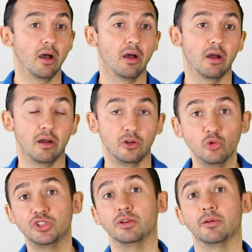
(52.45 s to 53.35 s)

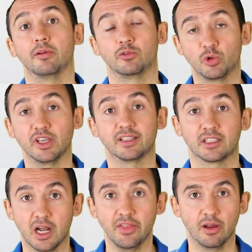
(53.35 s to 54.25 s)
люди в других
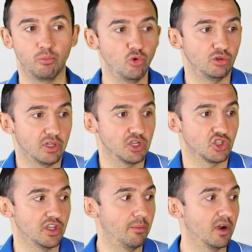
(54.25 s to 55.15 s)
странах будут так же
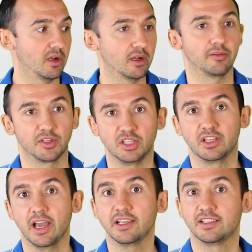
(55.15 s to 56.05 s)
само, как в Китае,